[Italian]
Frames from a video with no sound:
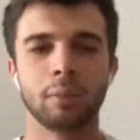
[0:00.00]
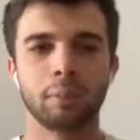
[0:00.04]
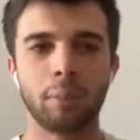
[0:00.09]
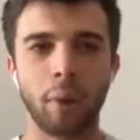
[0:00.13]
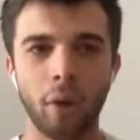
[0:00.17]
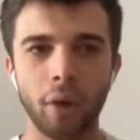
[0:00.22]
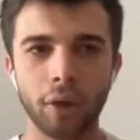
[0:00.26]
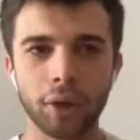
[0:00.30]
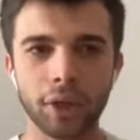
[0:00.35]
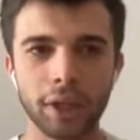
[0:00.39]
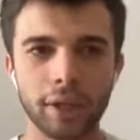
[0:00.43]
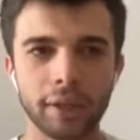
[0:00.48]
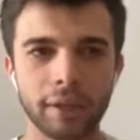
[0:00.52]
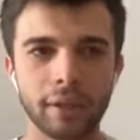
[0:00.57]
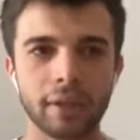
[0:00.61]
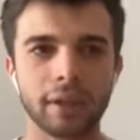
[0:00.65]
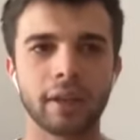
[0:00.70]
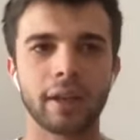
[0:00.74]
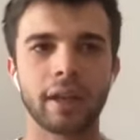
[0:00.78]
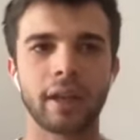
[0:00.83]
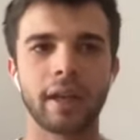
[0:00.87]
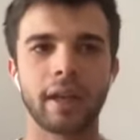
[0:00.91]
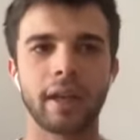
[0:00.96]
Poi
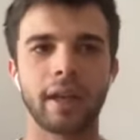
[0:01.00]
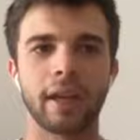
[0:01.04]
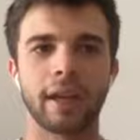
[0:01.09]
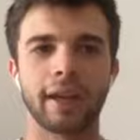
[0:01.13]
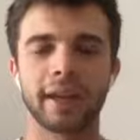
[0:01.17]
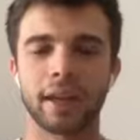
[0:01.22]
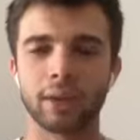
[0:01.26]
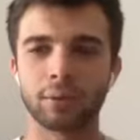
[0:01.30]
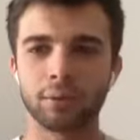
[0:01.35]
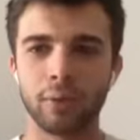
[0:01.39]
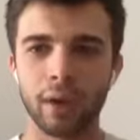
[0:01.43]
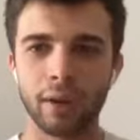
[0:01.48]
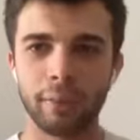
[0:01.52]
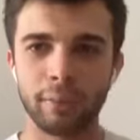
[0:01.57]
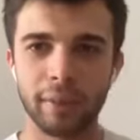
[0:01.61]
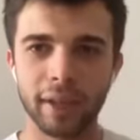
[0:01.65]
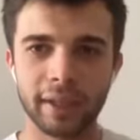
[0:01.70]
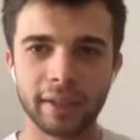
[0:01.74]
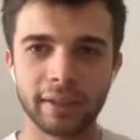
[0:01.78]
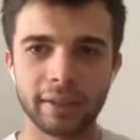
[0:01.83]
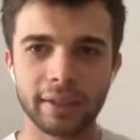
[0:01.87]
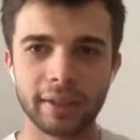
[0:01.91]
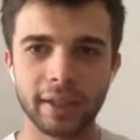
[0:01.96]
eh,
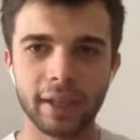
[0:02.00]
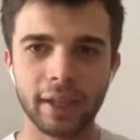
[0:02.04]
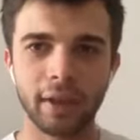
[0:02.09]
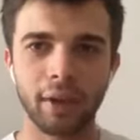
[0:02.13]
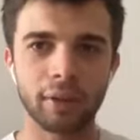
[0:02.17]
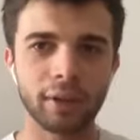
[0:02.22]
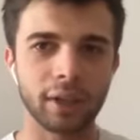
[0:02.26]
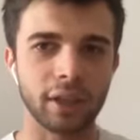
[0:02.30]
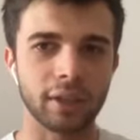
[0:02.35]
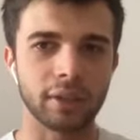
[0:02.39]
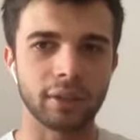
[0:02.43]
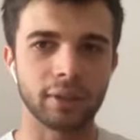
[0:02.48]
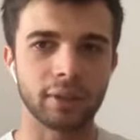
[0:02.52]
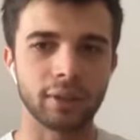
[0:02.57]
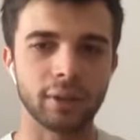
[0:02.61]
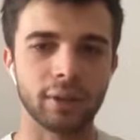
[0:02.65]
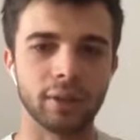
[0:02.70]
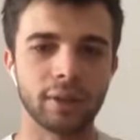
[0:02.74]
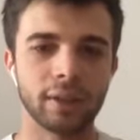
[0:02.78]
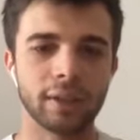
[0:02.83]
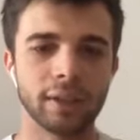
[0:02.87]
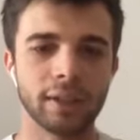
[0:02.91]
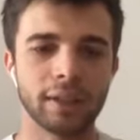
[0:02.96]
gradualmente ho
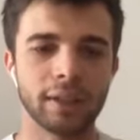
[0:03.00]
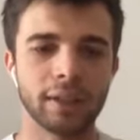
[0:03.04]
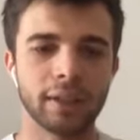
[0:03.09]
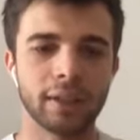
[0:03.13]
detto,